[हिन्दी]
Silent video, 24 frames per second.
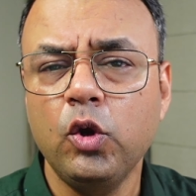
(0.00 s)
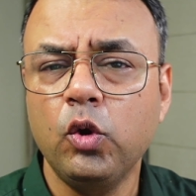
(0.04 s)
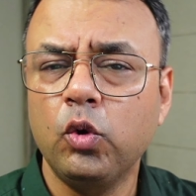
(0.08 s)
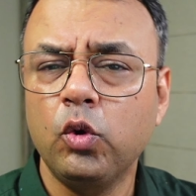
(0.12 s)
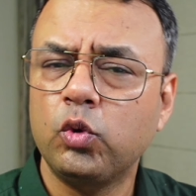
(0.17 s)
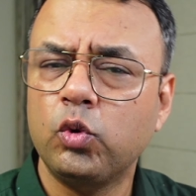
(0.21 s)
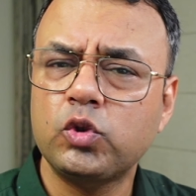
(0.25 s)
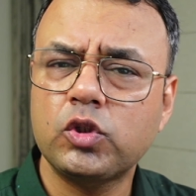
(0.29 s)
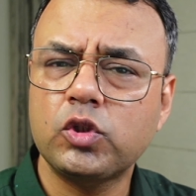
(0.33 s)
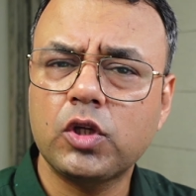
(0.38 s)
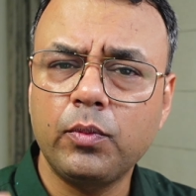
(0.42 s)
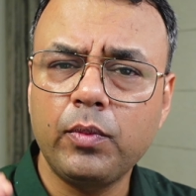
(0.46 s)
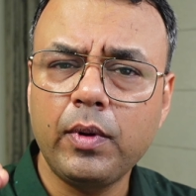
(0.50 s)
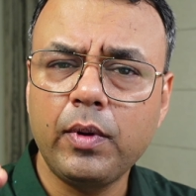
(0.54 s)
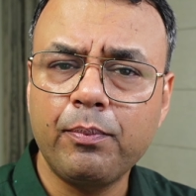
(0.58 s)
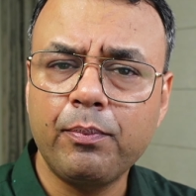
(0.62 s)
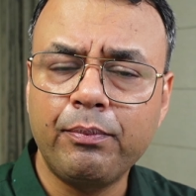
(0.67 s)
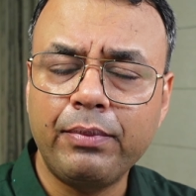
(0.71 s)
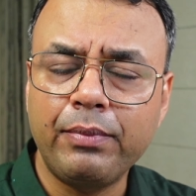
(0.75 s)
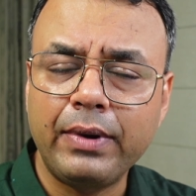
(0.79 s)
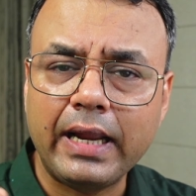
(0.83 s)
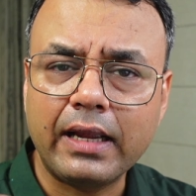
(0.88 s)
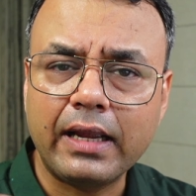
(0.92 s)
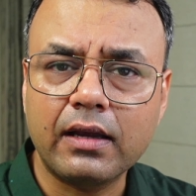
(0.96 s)
उसको भी
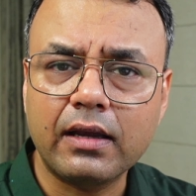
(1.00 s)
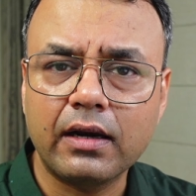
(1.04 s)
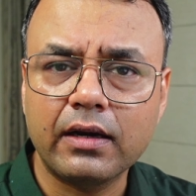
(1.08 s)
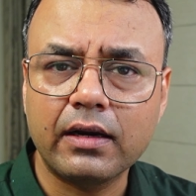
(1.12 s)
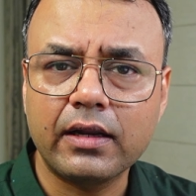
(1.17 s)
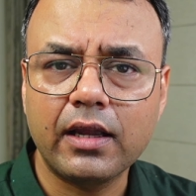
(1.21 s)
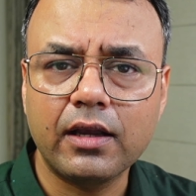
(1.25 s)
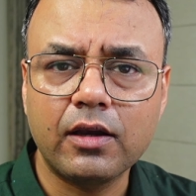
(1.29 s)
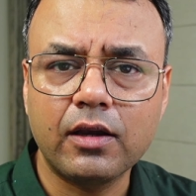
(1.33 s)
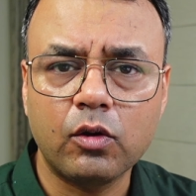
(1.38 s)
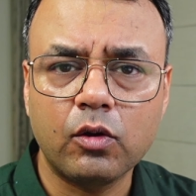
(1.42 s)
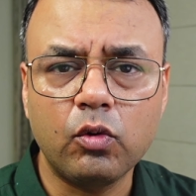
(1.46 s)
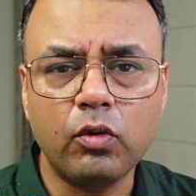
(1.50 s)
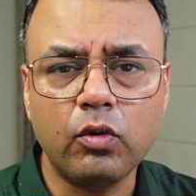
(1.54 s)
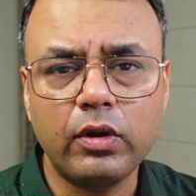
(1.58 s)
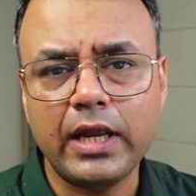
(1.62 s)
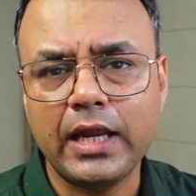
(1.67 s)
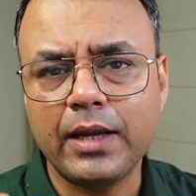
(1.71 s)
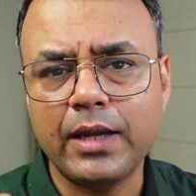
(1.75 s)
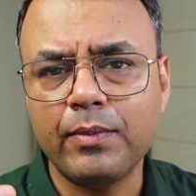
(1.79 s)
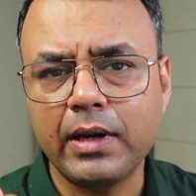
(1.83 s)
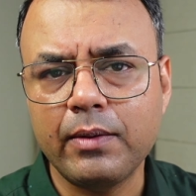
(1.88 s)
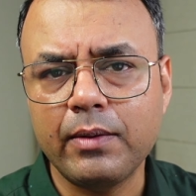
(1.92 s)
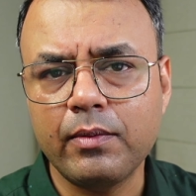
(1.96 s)
ब्रेक करके करो एक
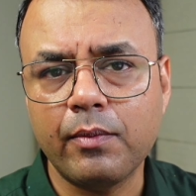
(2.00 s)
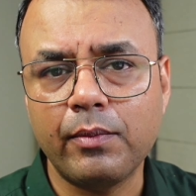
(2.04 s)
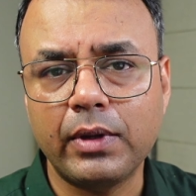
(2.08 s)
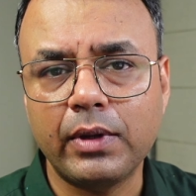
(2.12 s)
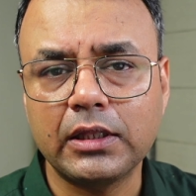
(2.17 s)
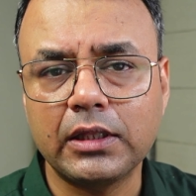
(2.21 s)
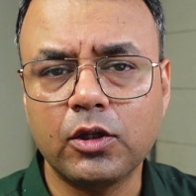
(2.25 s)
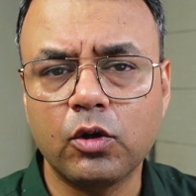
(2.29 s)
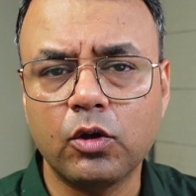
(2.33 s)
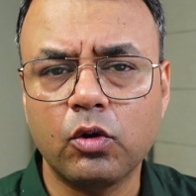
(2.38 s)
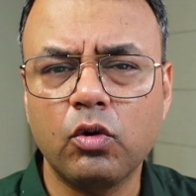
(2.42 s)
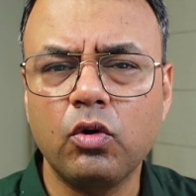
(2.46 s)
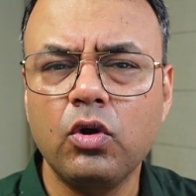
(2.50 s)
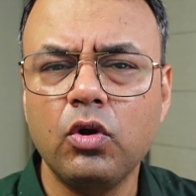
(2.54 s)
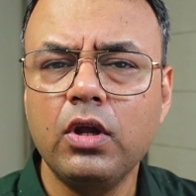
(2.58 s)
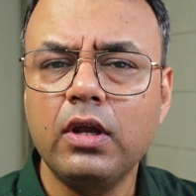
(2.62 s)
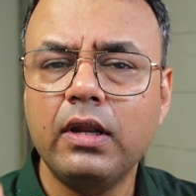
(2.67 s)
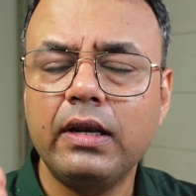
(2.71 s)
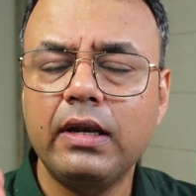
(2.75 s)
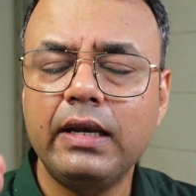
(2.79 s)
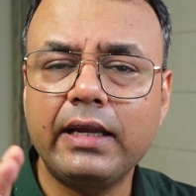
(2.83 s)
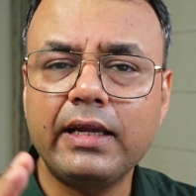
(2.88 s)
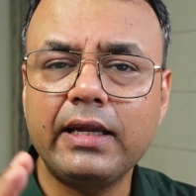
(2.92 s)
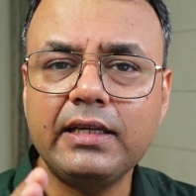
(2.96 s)
बारी में मत करो
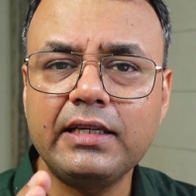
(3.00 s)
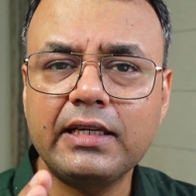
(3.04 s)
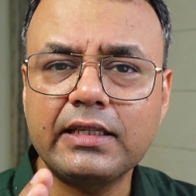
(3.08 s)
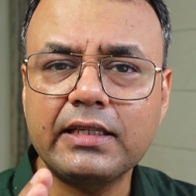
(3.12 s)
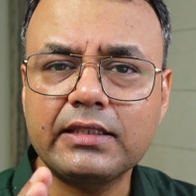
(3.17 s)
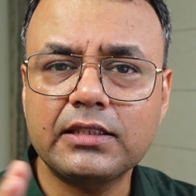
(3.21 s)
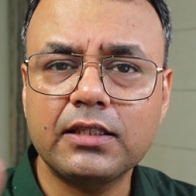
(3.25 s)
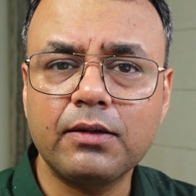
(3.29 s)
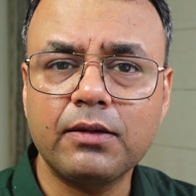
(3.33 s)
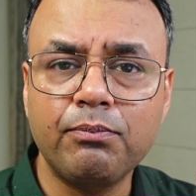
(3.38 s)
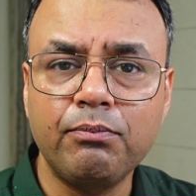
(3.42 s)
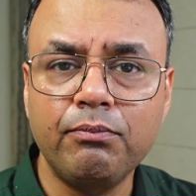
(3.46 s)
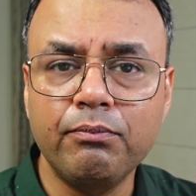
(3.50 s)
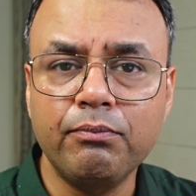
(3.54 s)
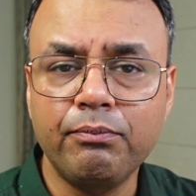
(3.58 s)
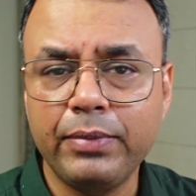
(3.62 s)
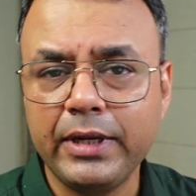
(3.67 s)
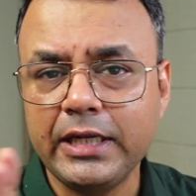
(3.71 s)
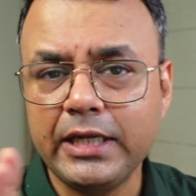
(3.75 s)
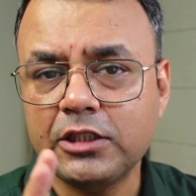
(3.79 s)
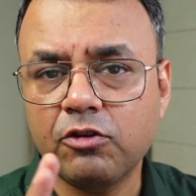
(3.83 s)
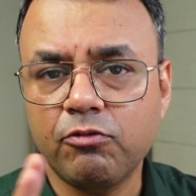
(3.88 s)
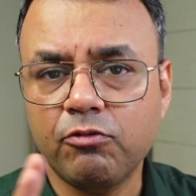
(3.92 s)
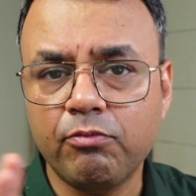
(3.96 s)
लेकिन ये सब
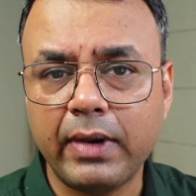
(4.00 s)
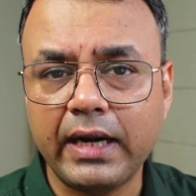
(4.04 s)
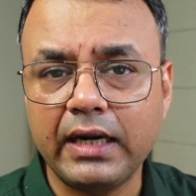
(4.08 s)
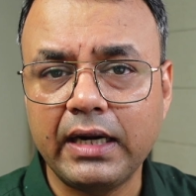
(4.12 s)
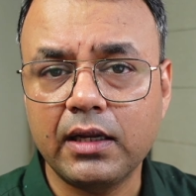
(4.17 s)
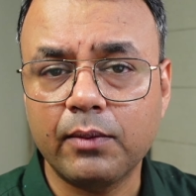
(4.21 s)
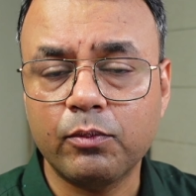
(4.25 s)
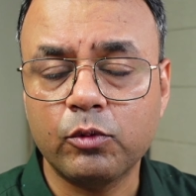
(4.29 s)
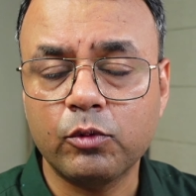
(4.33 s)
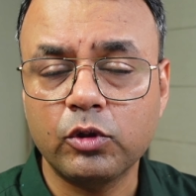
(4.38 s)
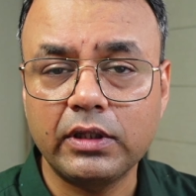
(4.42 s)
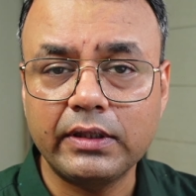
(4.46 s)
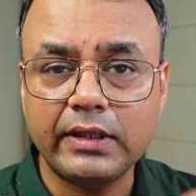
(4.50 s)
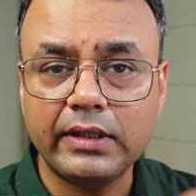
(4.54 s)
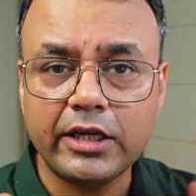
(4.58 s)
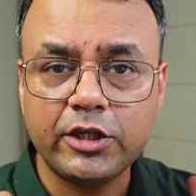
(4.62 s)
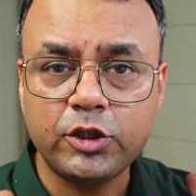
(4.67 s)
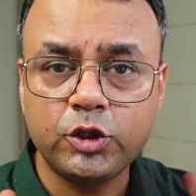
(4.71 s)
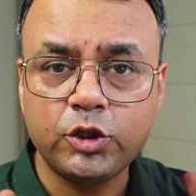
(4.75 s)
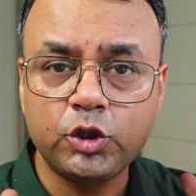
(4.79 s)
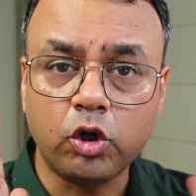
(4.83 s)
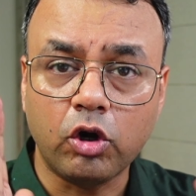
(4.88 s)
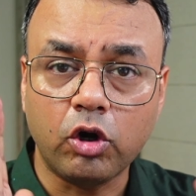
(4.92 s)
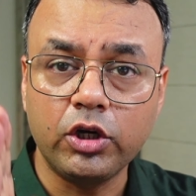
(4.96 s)
पीस ऑफ माइंड आपको देता है
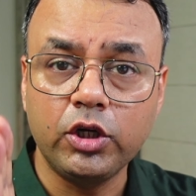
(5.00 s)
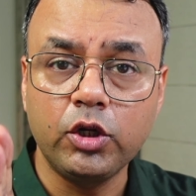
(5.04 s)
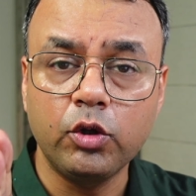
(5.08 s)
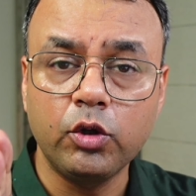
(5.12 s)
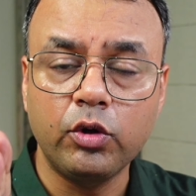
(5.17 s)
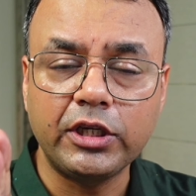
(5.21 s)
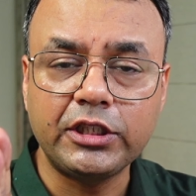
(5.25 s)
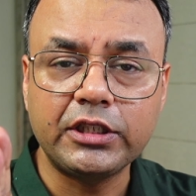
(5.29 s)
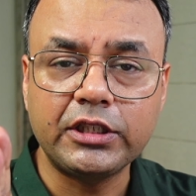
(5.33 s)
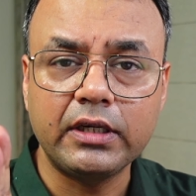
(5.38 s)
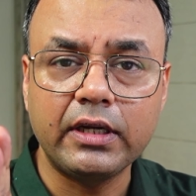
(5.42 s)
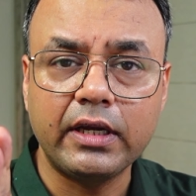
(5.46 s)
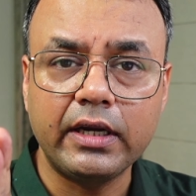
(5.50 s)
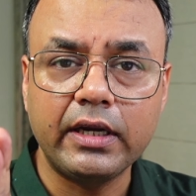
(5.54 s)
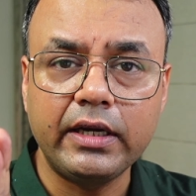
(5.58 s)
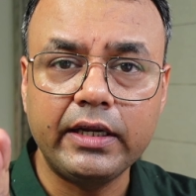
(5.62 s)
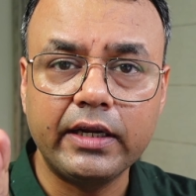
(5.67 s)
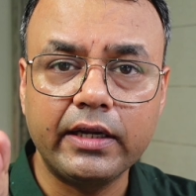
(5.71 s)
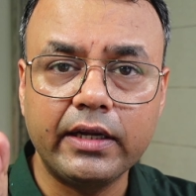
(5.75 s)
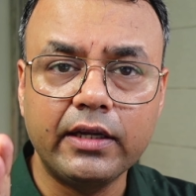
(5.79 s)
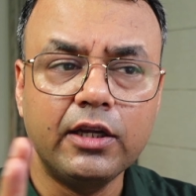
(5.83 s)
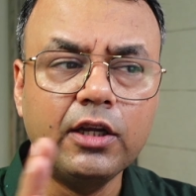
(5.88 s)
शॉर्ट ड्यूरेशन के लिए